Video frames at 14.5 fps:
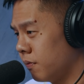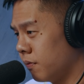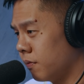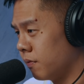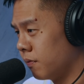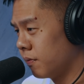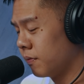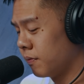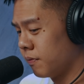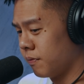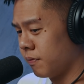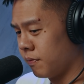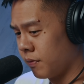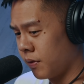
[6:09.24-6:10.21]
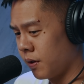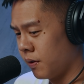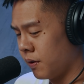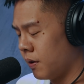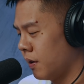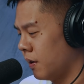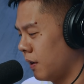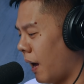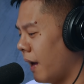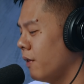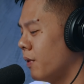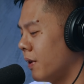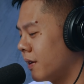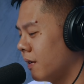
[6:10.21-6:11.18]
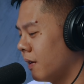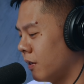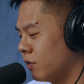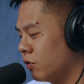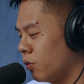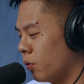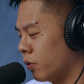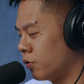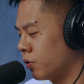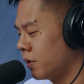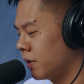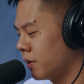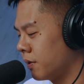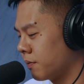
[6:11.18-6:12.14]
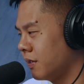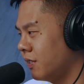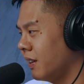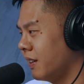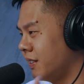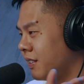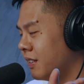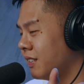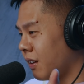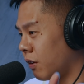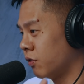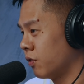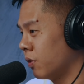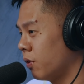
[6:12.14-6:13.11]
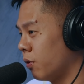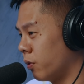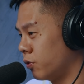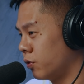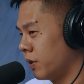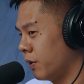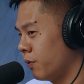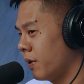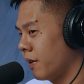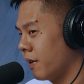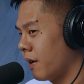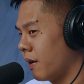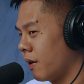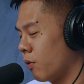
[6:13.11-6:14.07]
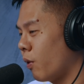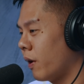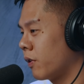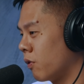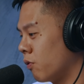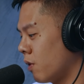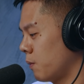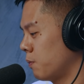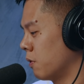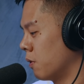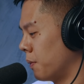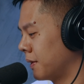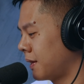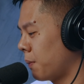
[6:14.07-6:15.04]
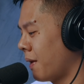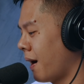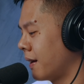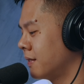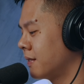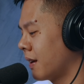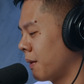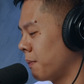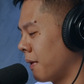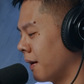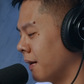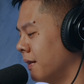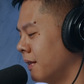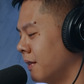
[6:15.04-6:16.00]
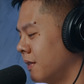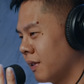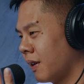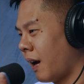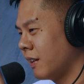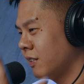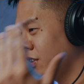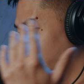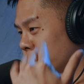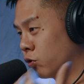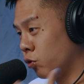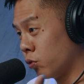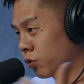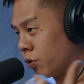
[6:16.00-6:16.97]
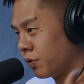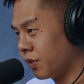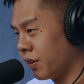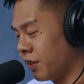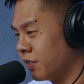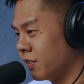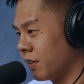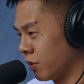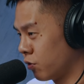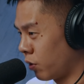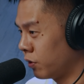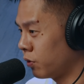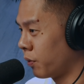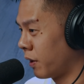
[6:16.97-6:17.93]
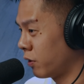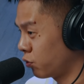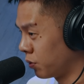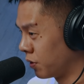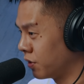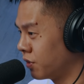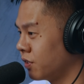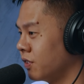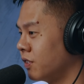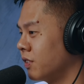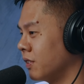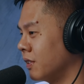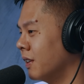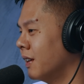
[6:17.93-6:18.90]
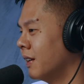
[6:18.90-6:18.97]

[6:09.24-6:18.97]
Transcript: 就比较少一点。还有一个啦，就是我觉得像以前小时候，我觉得因为外公外婆们他们还在嘛，还是很注重这一些的传统要做的事情，